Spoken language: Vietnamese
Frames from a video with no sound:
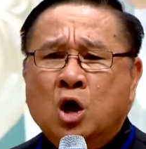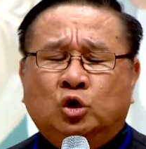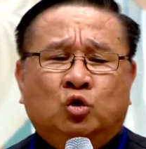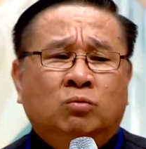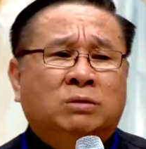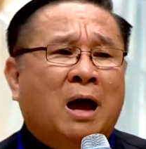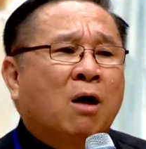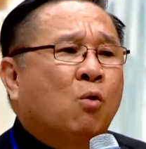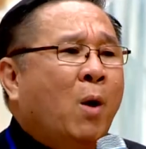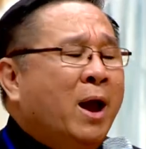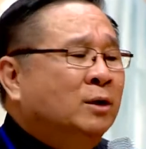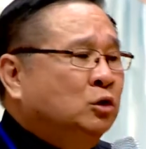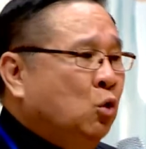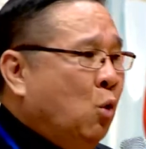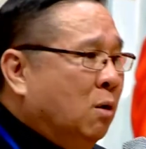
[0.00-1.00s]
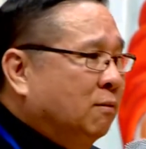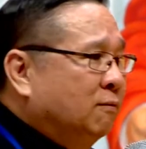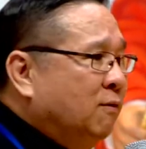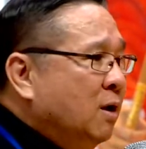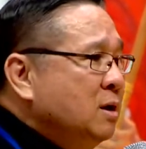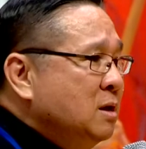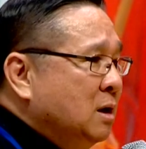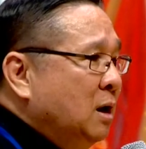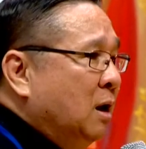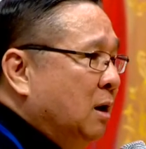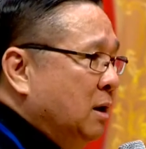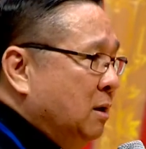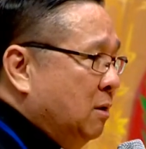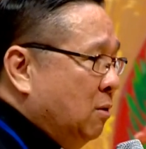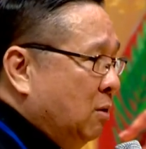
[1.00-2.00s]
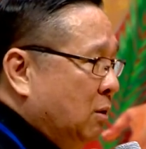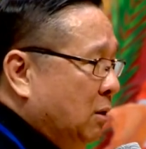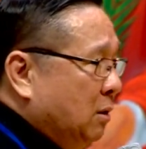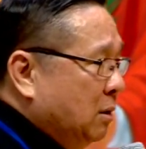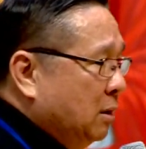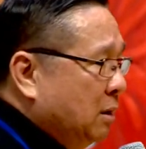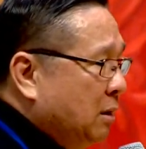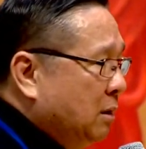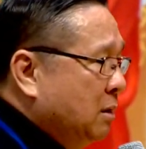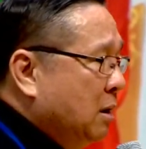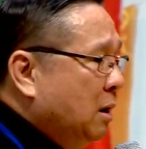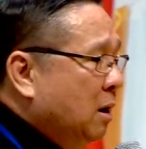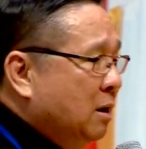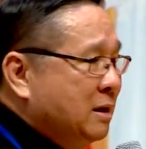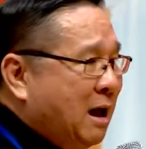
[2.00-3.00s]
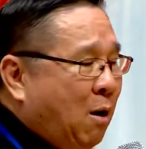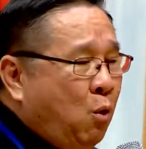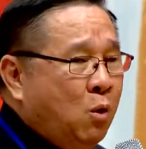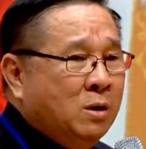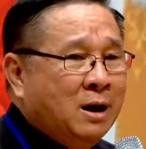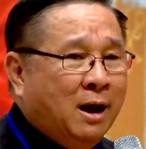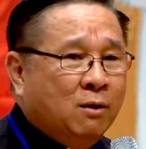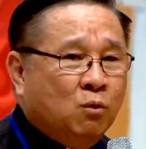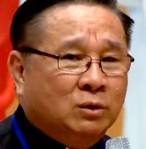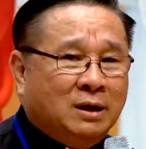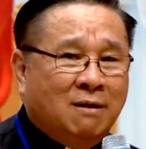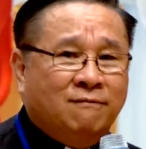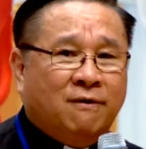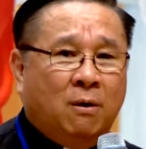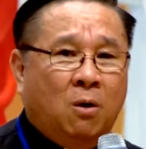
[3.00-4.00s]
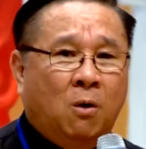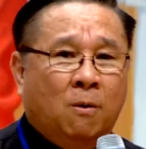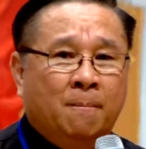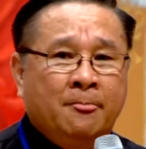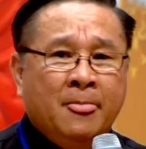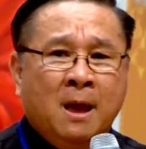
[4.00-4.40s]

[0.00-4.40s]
Chúng ta quen thuộc với những lời Những lời giáo huấn này của Thánh Phaolô,